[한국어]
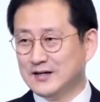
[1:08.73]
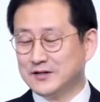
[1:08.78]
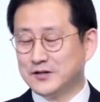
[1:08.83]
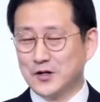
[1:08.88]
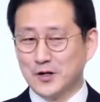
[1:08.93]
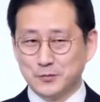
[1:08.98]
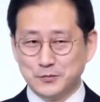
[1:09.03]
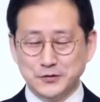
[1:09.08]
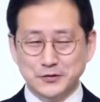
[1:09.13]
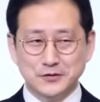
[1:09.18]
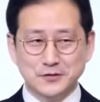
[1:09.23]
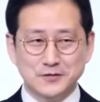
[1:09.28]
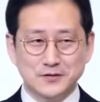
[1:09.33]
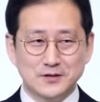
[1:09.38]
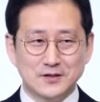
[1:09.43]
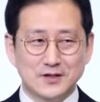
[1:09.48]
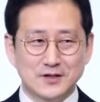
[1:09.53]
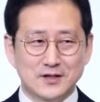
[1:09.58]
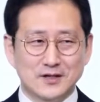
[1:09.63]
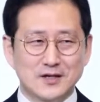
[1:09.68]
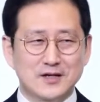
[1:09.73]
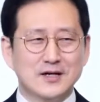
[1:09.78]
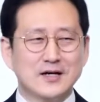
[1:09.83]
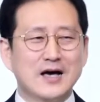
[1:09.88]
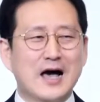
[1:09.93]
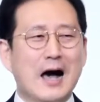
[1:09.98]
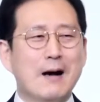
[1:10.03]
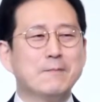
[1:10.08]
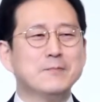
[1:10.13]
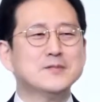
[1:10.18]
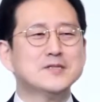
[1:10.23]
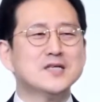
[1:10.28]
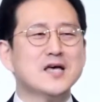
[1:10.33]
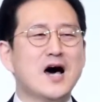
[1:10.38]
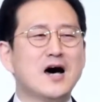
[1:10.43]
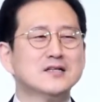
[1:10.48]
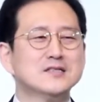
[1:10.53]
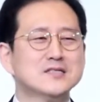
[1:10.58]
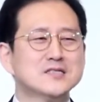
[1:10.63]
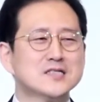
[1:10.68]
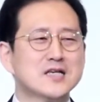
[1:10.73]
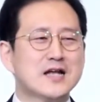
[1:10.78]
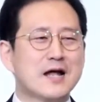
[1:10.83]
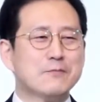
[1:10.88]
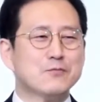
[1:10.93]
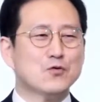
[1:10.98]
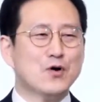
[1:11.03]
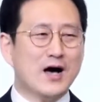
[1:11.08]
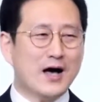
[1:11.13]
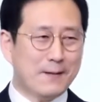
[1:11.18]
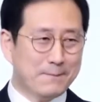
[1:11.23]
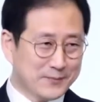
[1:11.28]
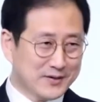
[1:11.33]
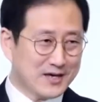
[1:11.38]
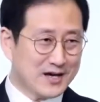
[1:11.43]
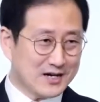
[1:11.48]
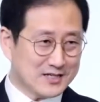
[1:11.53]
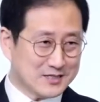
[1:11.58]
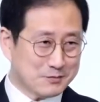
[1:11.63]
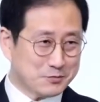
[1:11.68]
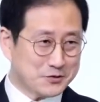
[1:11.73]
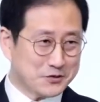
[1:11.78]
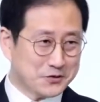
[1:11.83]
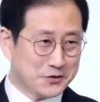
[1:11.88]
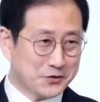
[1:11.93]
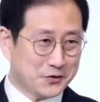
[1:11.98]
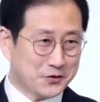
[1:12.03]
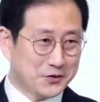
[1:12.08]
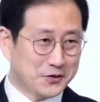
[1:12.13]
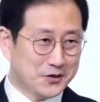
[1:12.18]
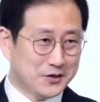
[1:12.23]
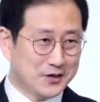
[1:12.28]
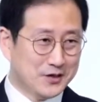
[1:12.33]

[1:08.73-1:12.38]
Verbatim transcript: 여러분, 감사하는 사람과 함께 하십시오.